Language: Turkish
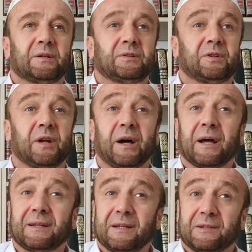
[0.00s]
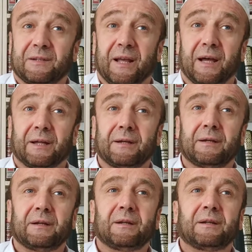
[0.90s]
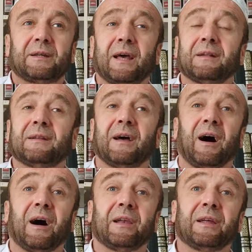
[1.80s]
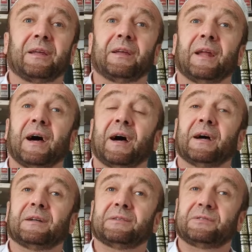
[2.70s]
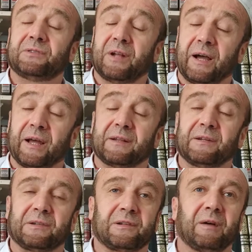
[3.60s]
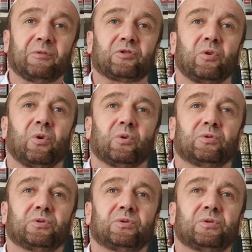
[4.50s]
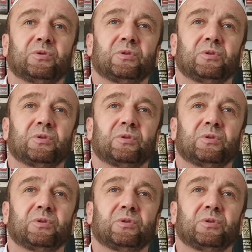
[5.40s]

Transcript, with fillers: Cinayet işleyen kendi aleyhine cinayet işlemiş olur.